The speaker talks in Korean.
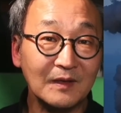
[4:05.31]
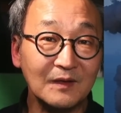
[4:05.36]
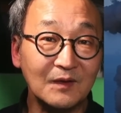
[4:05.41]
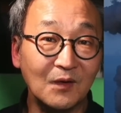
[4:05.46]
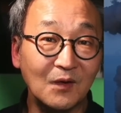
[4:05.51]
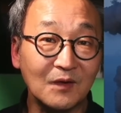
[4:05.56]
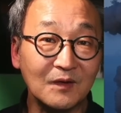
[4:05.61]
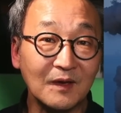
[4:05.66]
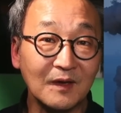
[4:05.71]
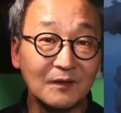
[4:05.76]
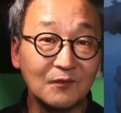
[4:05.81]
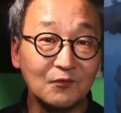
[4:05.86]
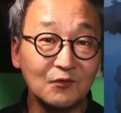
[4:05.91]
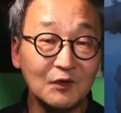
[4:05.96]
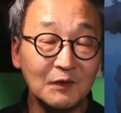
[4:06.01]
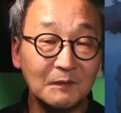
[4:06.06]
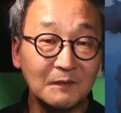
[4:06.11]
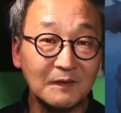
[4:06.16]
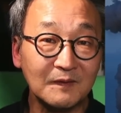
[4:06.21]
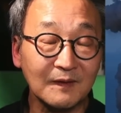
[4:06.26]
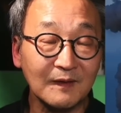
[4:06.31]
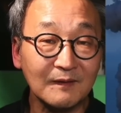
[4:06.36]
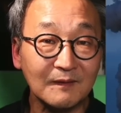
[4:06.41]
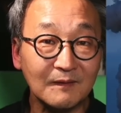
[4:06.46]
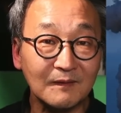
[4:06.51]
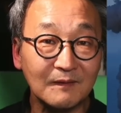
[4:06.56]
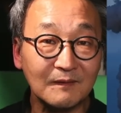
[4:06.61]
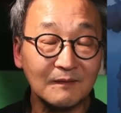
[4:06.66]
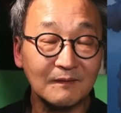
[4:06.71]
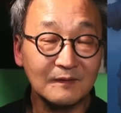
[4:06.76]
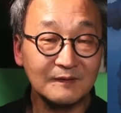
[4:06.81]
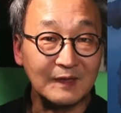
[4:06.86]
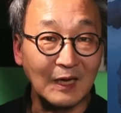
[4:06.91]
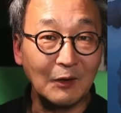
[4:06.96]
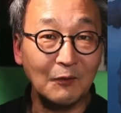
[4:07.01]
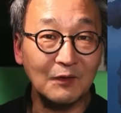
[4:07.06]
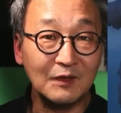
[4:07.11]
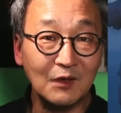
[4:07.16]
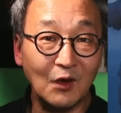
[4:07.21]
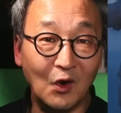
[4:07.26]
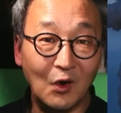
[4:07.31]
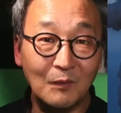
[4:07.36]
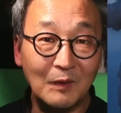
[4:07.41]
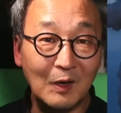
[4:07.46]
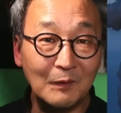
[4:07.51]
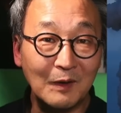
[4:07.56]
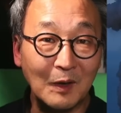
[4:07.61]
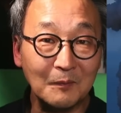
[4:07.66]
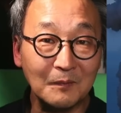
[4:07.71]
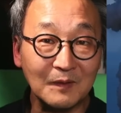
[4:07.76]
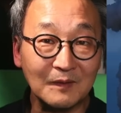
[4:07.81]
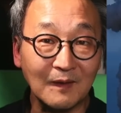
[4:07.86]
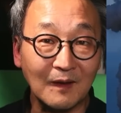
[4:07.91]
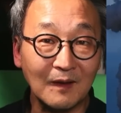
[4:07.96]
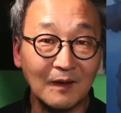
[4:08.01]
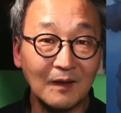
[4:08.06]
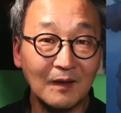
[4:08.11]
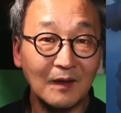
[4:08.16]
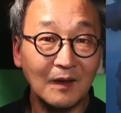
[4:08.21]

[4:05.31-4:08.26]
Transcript: 여기에 투입된 자원이 어마어마합니다.